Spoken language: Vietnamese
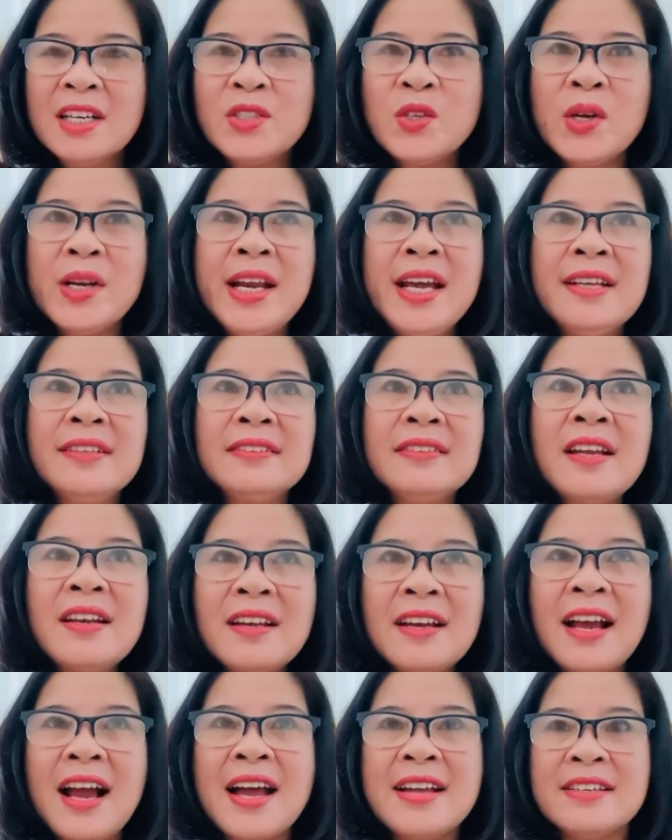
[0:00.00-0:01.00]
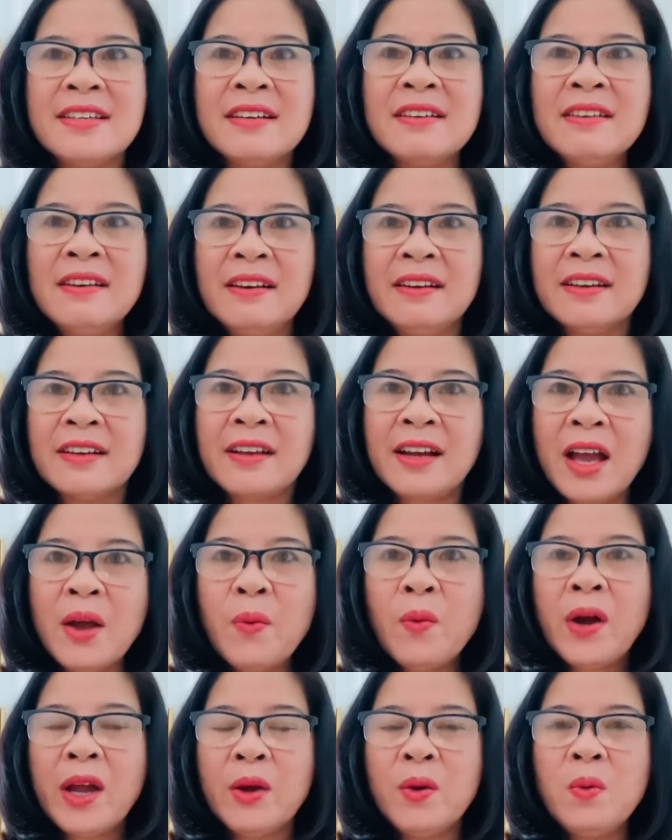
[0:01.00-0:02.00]
Cho nên tất cả những lời
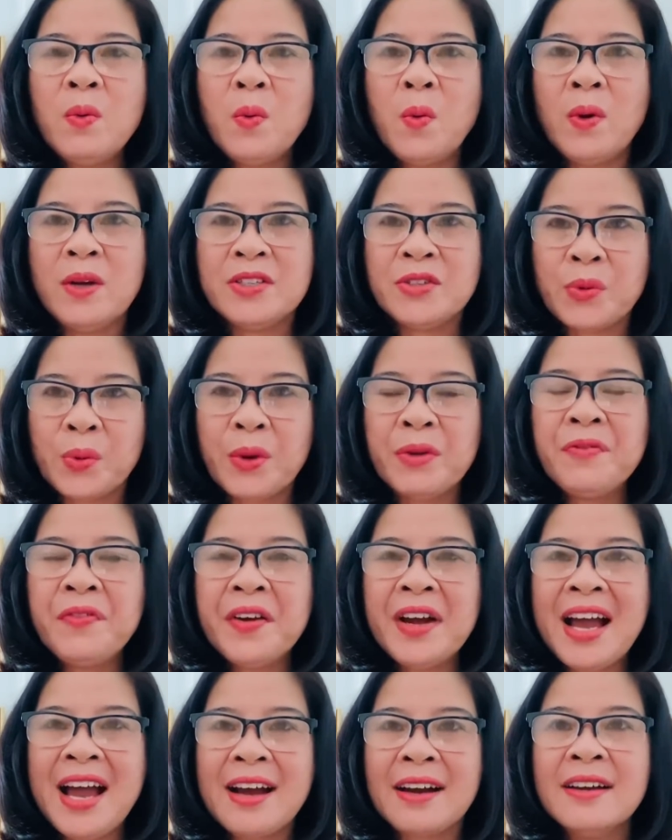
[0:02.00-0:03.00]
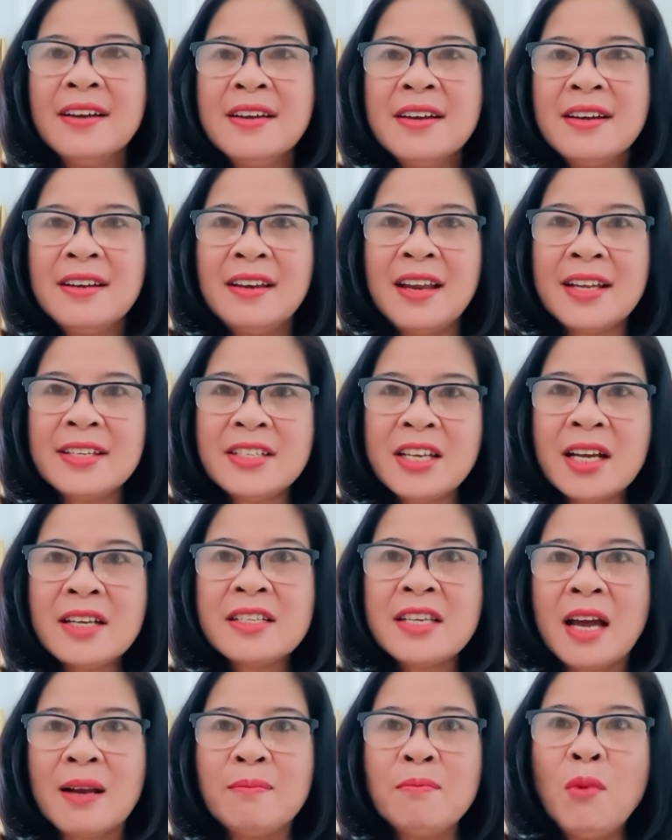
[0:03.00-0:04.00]
kêu cứu của chị Nguyễn Phương Hằng, Lan chắc
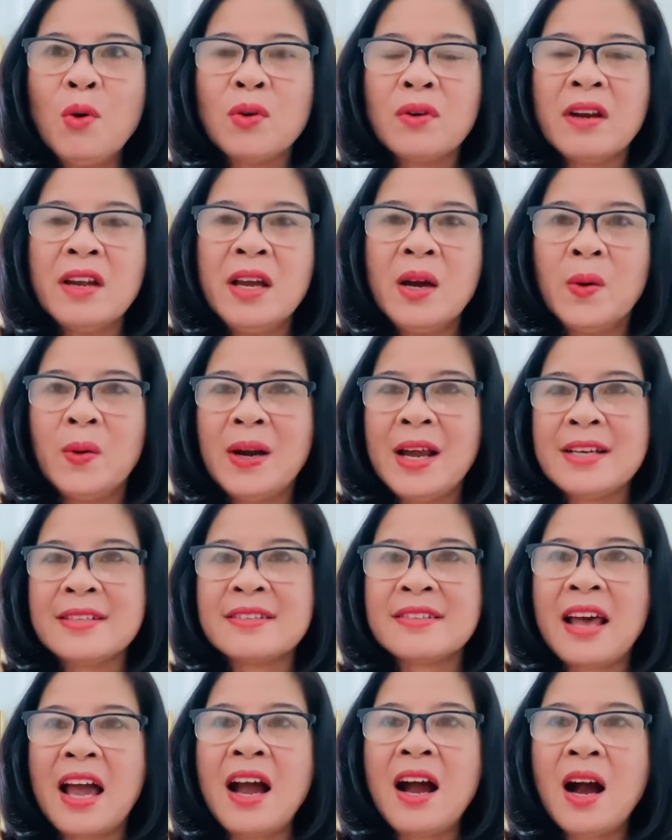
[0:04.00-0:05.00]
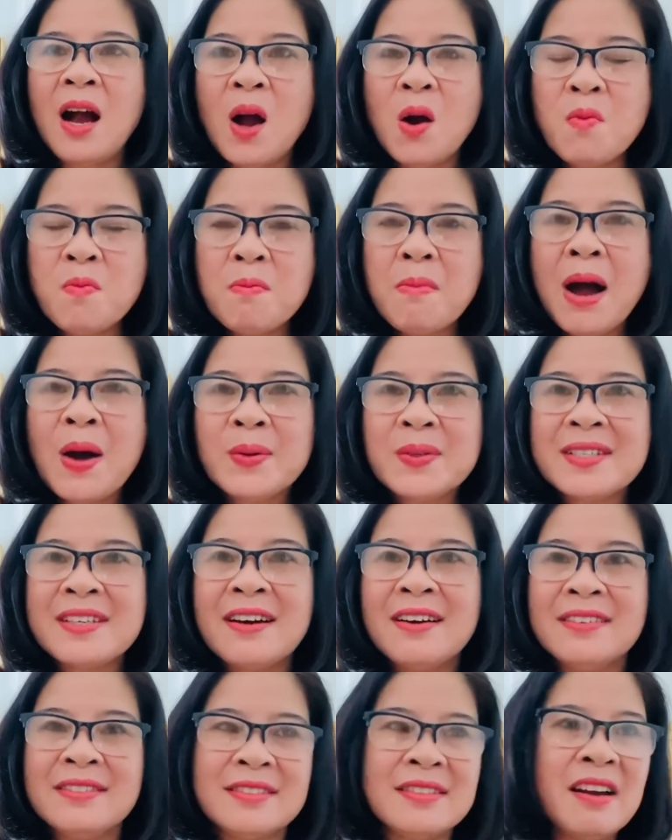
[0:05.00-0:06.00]
chắn một điều là sẽ không bao
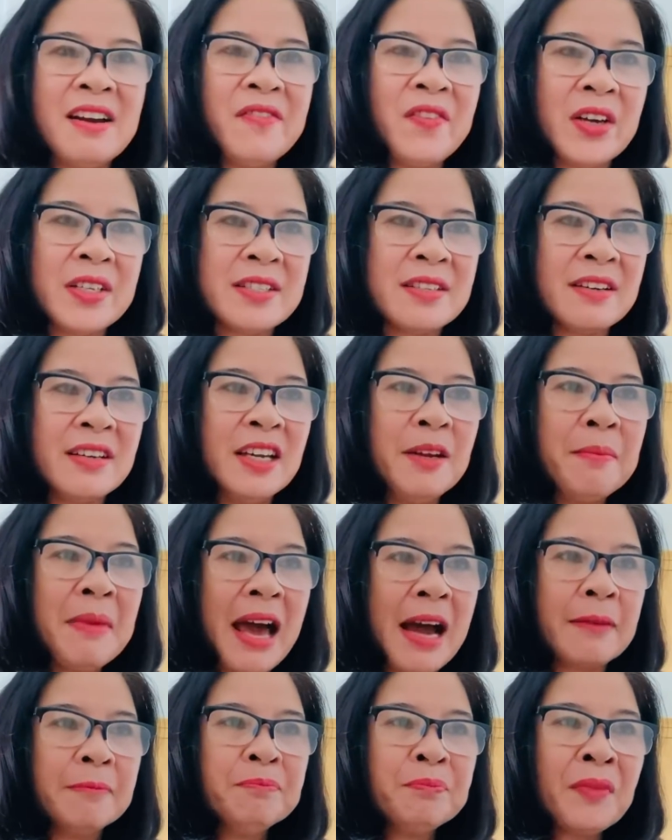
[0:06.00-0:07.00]
giờ rơi vào sự im lặng.